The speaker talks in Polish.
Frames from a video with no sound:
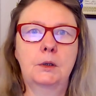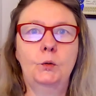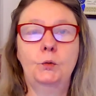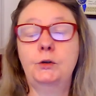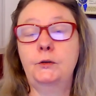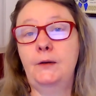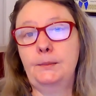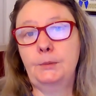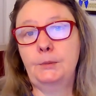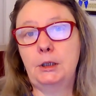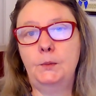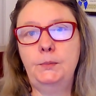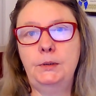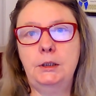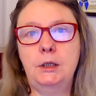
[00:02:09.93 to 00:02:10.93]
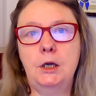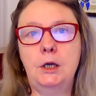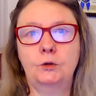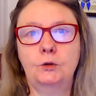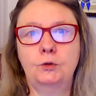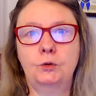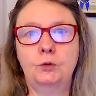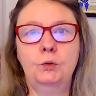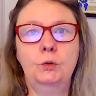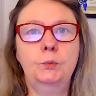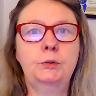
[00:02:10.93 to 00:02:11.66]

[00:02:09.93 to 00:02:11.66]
Używałam kropli do oczu